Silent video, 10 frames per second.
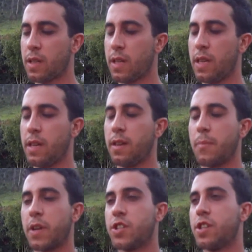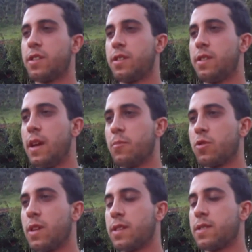que a partir da
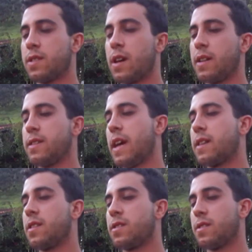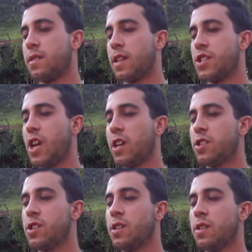mudança interna da
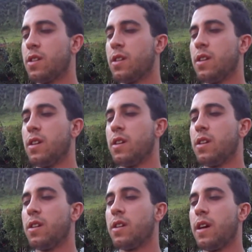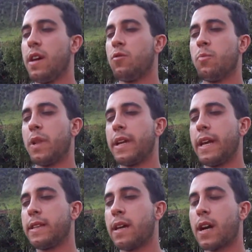gente, é, o
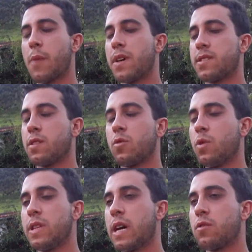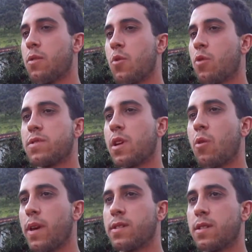planeta acaba sendo cuidado como
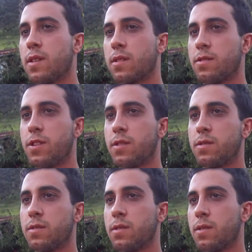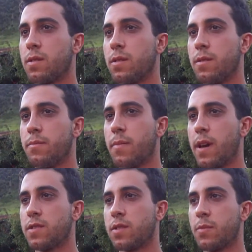consequência da, disso.
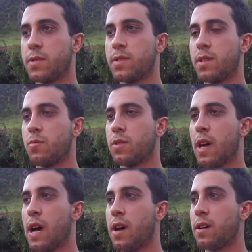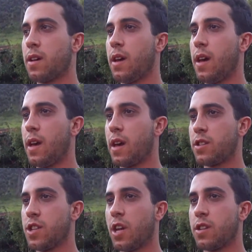Mas o que precisa mudar é a
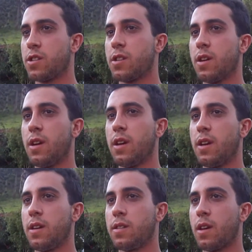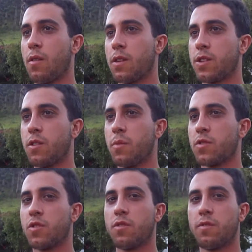gente. Então eu acho que o meu
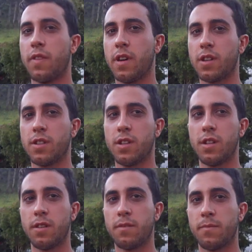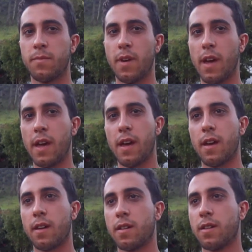sonho verde é,